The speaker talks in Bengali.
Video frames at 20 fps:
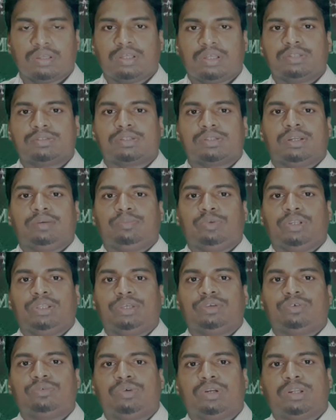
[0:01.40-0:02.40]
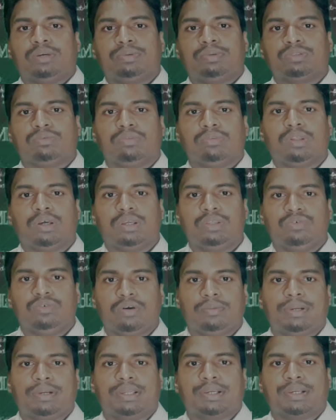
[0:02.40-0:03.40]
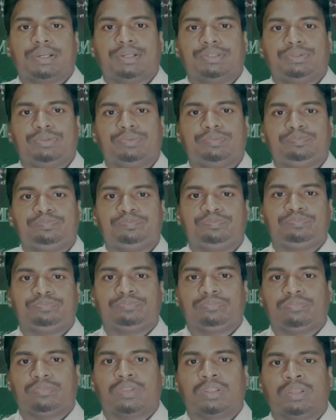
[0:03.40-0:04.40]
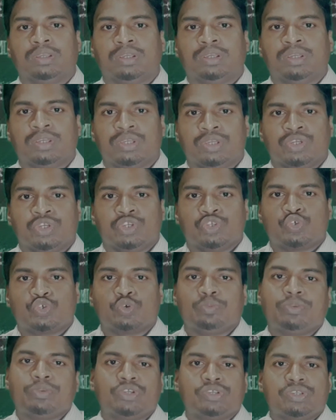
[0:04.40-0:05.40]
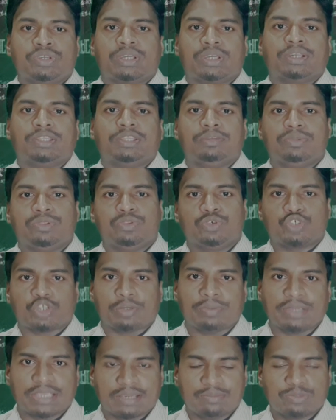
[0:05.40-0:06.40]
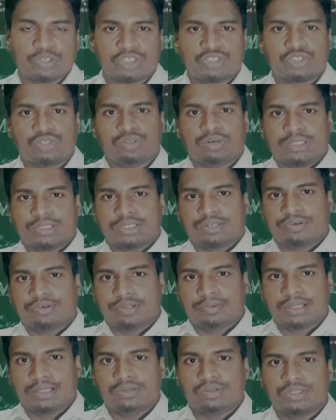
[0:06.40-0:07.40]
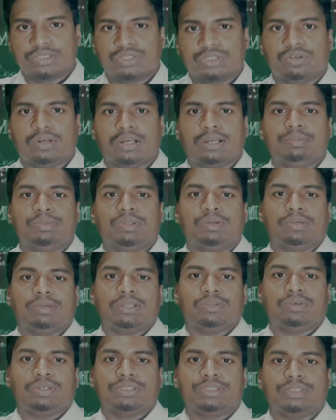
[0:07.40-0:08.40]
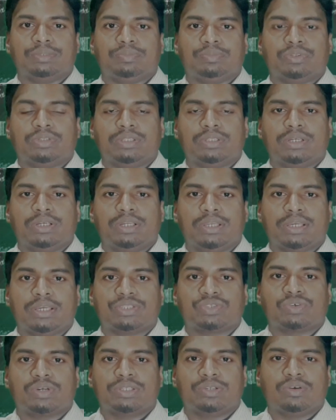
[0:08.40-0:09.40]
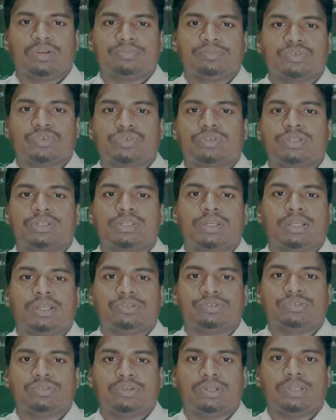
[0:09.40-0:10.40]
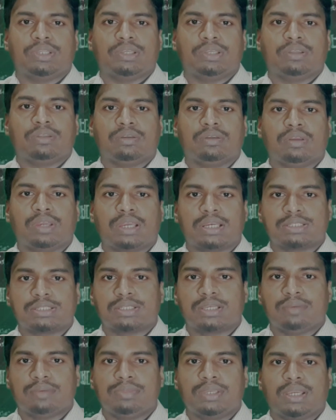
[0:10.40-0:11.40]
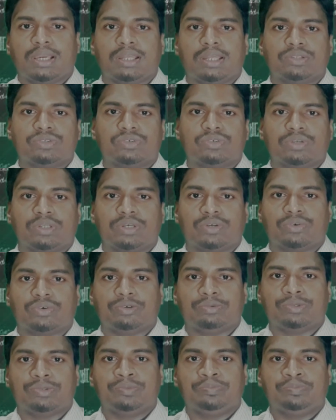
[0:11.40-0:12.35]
আসসালামু আলাইকুম রহমতুল্লাহ ওবরাকাতুম সুপ্রিয় শিক্ষার্থীবৃন্দ সবাই কেমন আছো আশা করি ভালো আছো আমিও ভালো আছি প্রতিদিনের ন্যায় আজকে হাজির হলাম ছোট্ট একটি আলোচনা নিয়ে আজকে আমি আলোচনা করব